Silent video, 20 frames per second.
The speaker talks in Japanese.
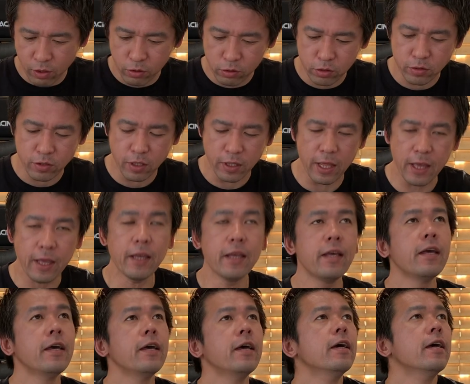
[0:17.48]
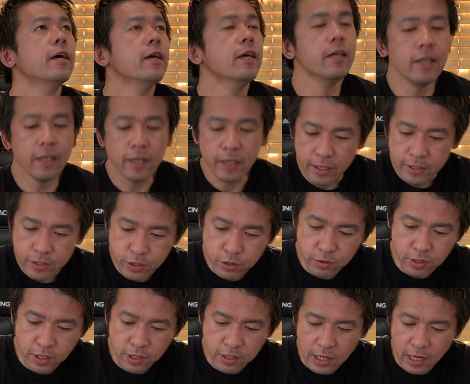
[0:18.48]
ことでね、えー、
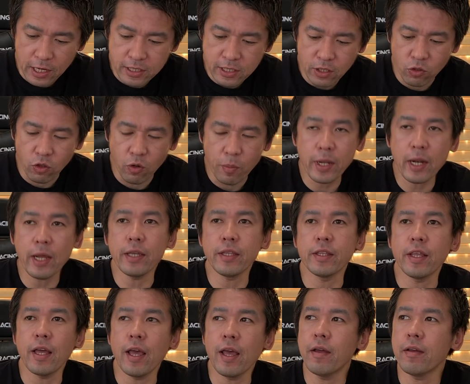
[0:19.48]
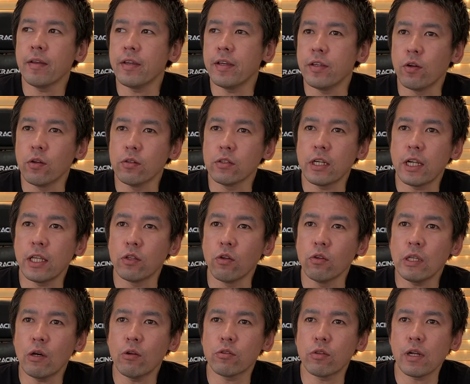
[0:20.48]
週にいっかいしか飲めないんで、いろんなね、
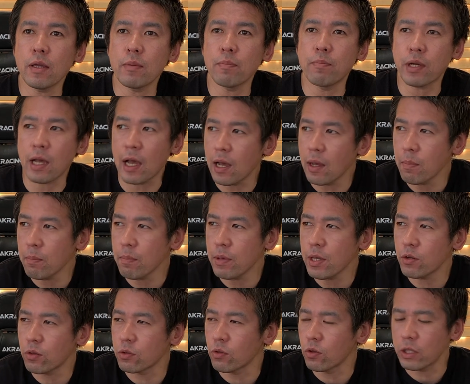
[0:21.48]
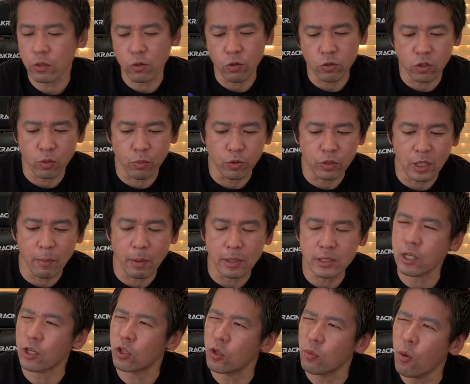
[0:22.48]
飲んだことない缶ビールを飲んでいこうと思ってま
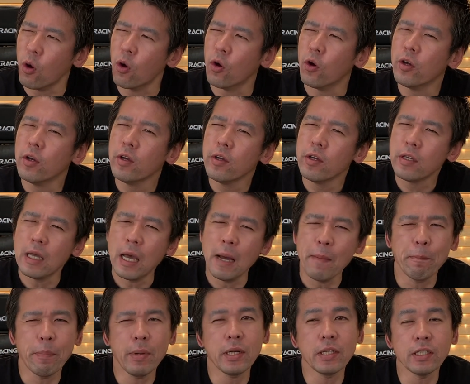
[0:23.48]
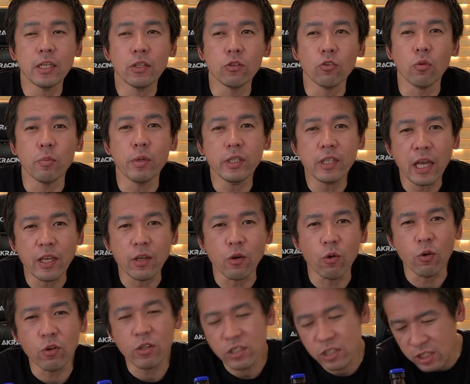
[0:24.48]
したけども、やっぱりね、飲みたい
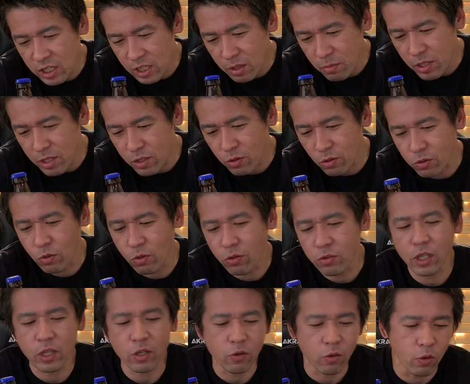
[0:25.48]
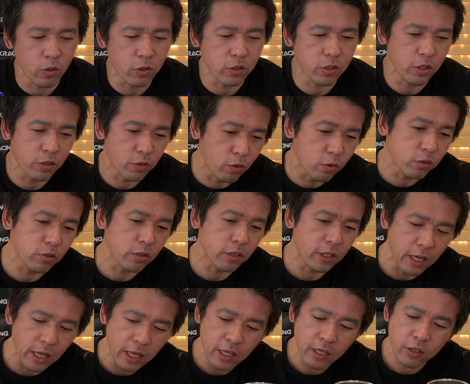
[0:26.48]
美味しいビールを飲んでいこうということ
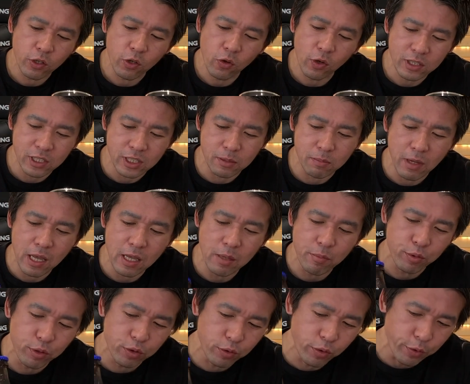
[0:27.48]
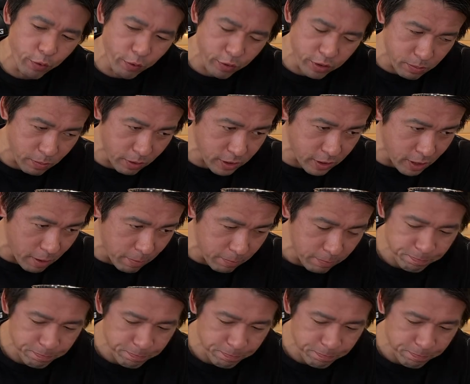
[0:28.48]
でね、今日はシメイブルーを用意しました。